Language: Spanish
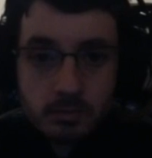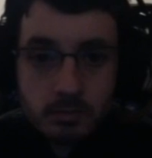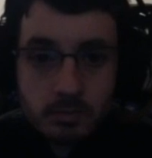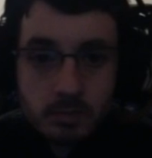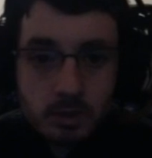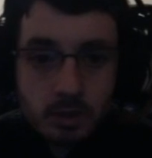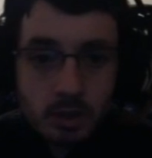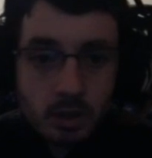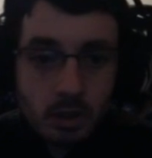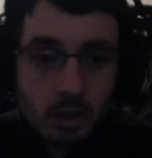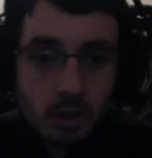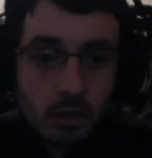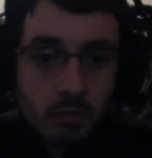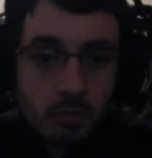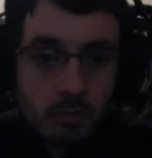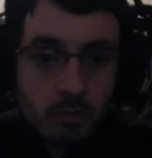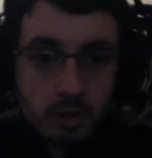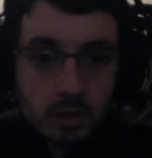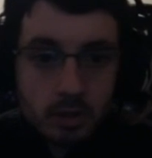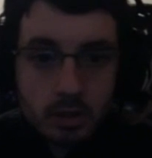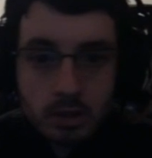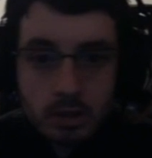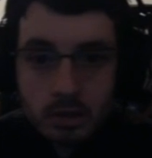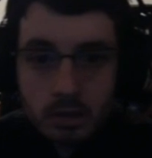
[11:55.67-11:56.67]
Si no,
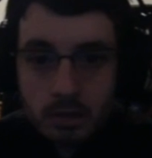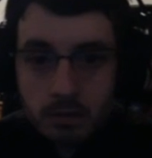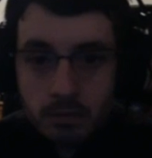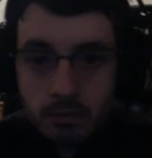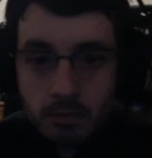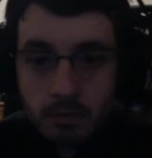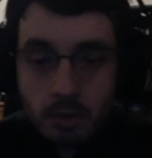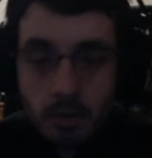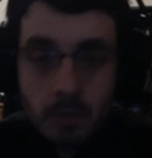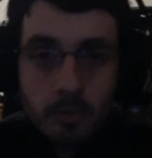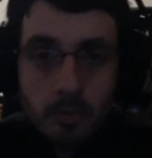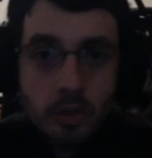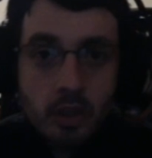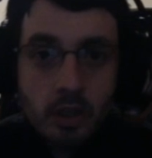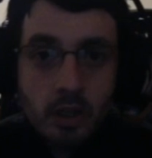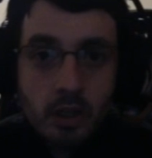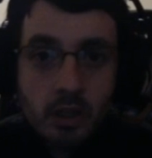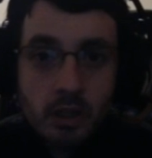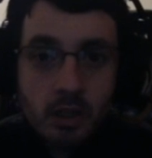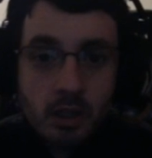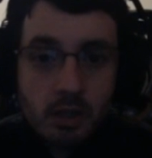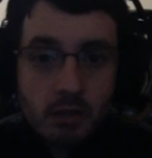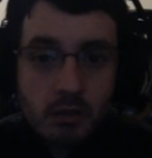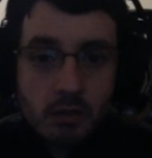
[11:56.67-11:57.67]
pues podemos
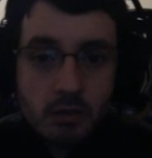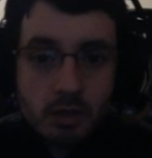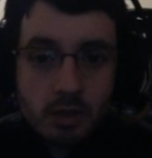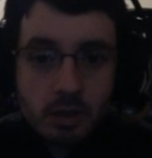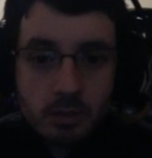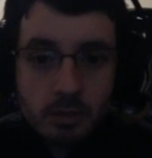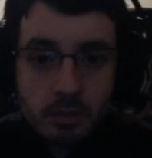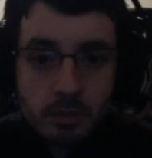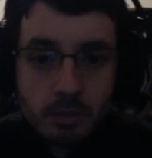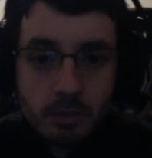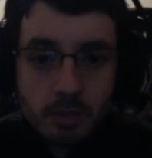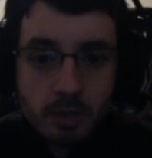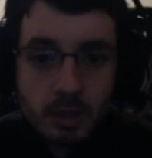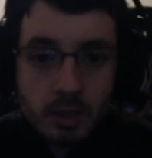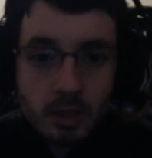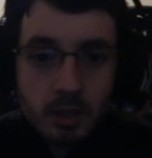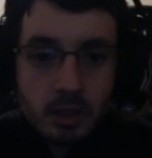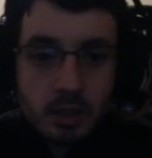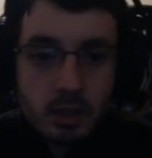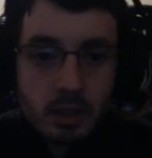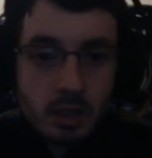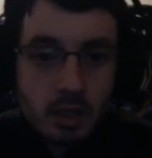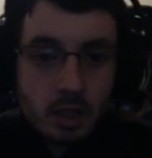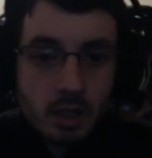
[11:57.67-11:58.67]
targetear nuestras
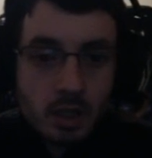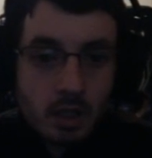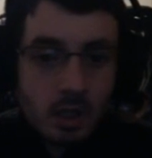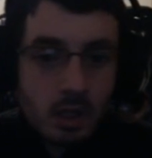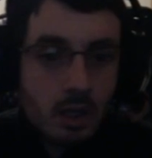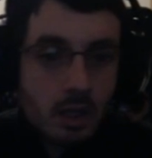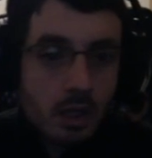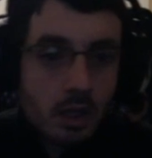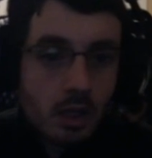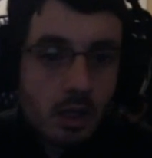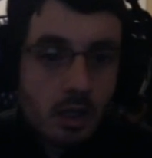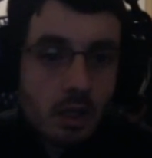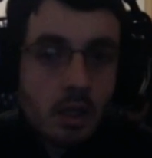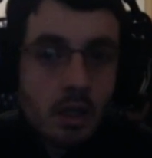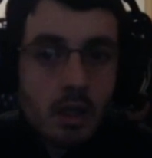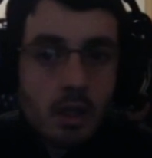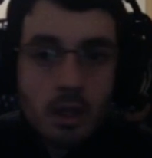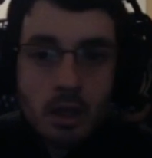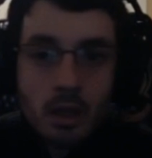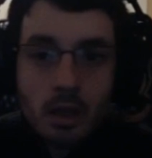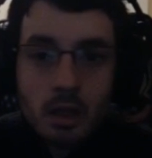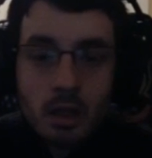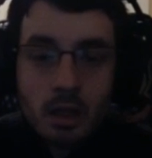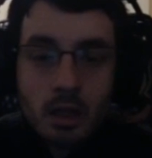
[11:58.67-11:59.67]
propias
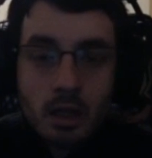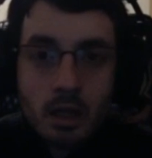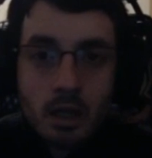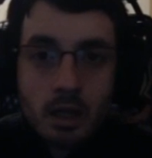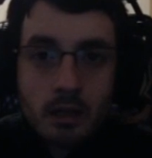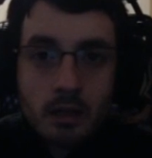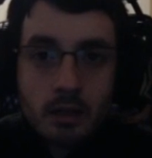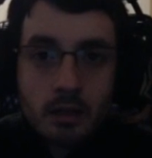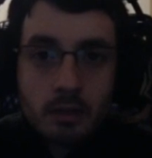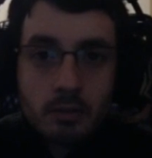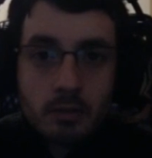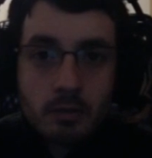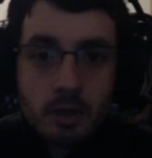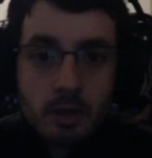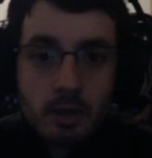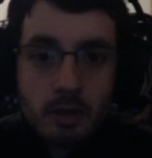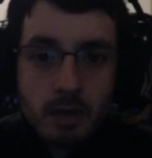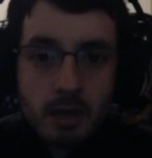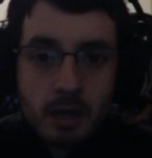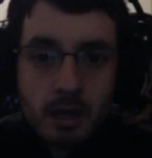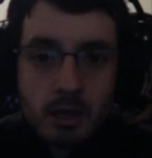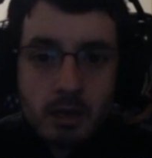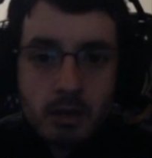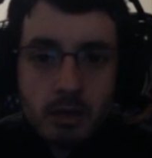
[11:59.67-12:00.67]
cartas boca
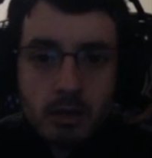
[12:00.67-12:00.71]
abajo,